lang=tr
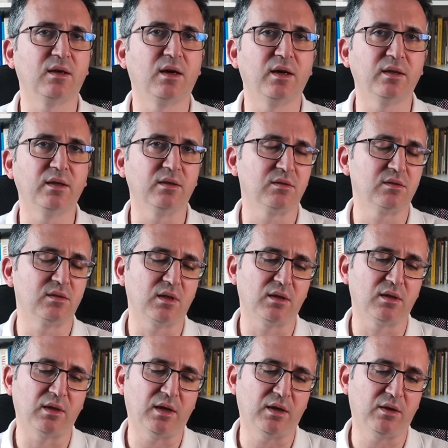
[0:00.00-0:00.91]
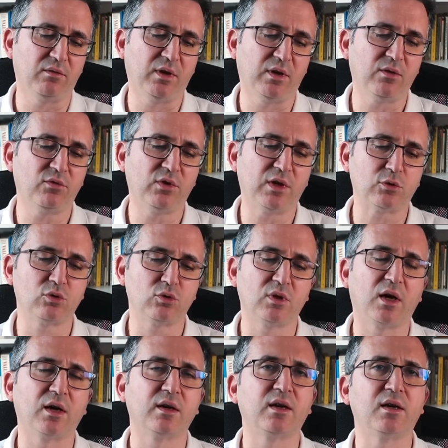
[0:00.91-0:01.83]
Yani, yani
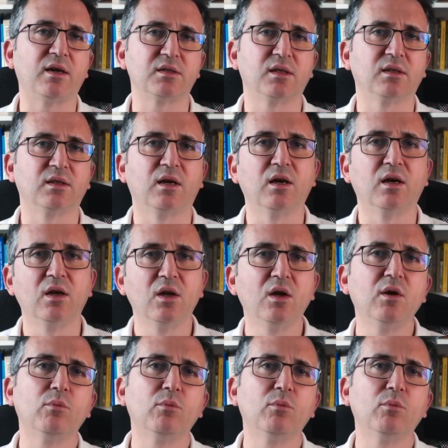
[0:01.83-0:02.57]
enflasyon artarsa da